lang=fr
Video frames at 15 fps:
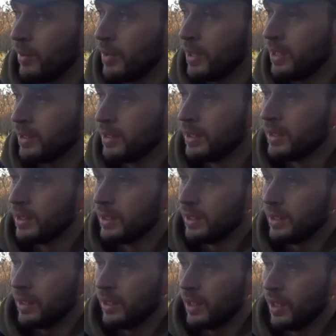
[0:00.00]
là-bas,
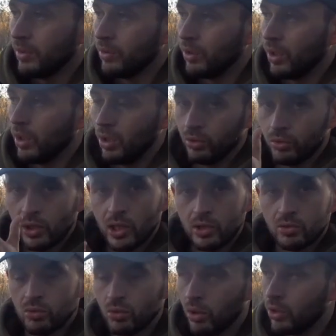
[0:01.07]
il y a euh, une,
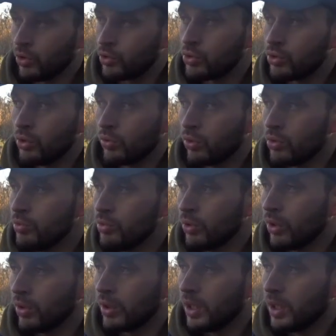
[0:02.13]
cassure juste devant le
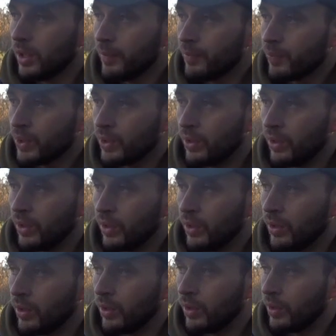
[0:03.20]
mur.
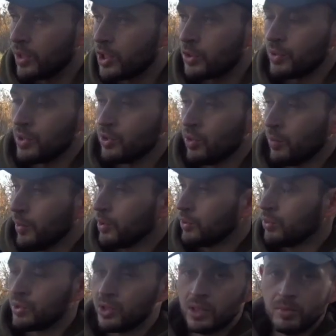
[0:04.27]
Euh, et j'ai choisi ce
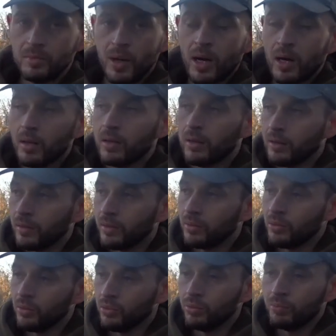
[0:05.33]
poste aussi, ben,
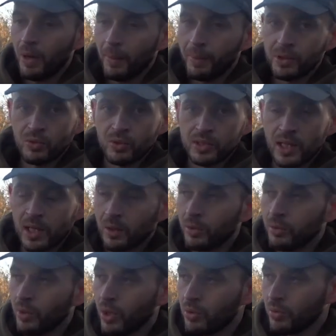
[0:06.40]
d'une part parce que c'est
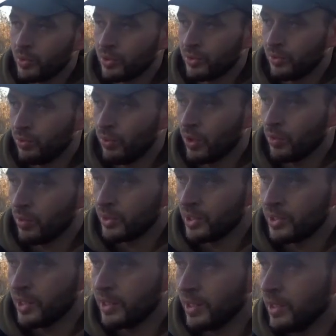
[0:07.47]
là où a commencé, tout a
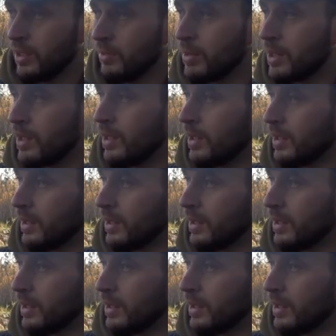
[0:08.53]
commencé cette année, mais